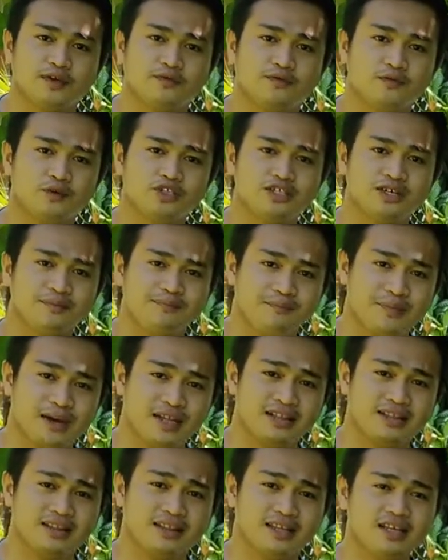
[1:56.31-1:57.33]
for
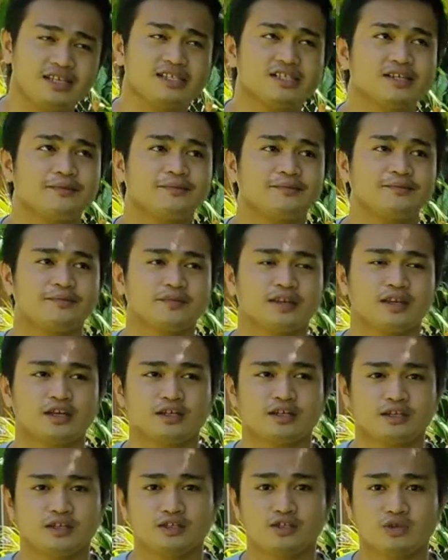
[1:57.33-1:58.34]
shipment this
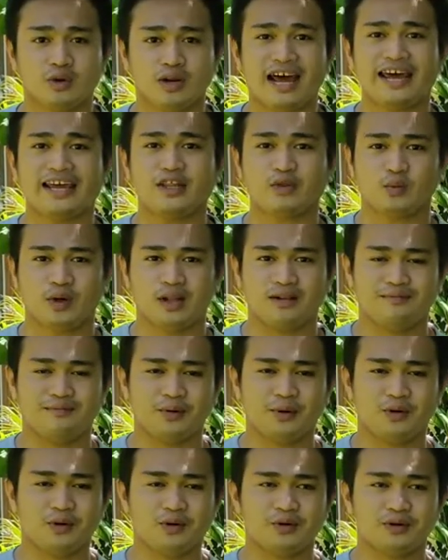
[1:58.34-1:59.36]
July 12
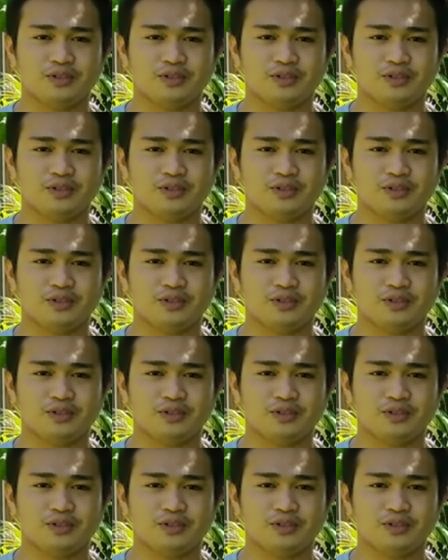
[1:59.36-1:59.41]
po.